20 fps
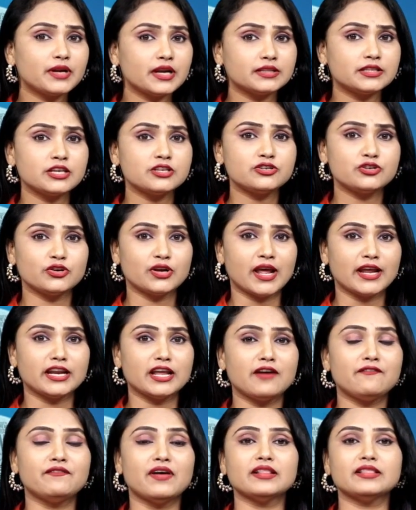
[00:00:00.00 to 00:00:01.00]
ప్రతిష్ఠులైన
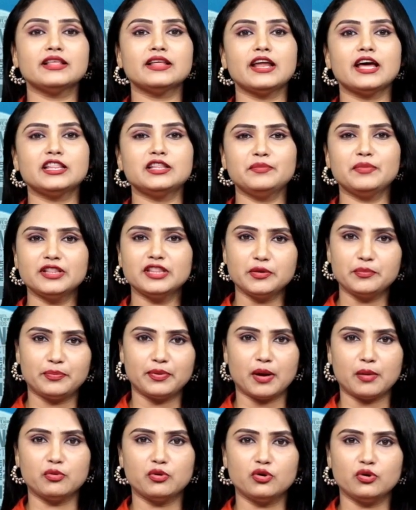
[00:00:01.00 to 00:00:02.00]
వందలాది మంది
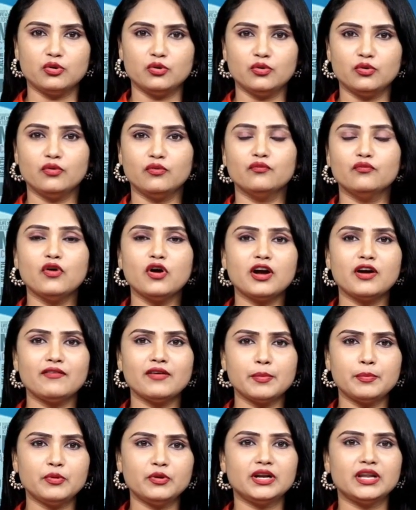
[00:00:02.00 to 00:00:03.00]
ప్రముఖులు
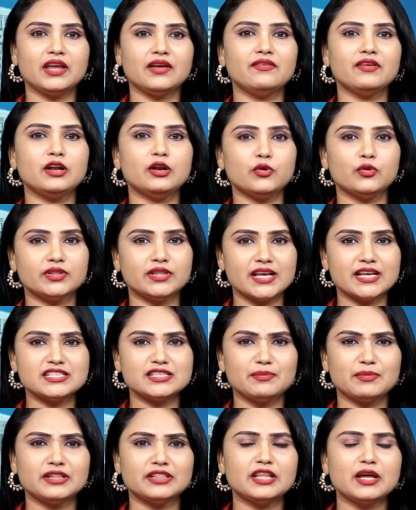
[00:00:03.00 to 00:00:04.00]
ఒకవైపు టీవీల్లో
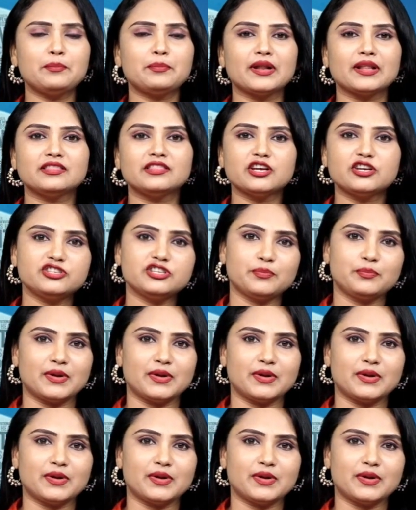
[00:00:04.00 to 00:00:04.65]
దేశమంతా ప్రత్యక్ష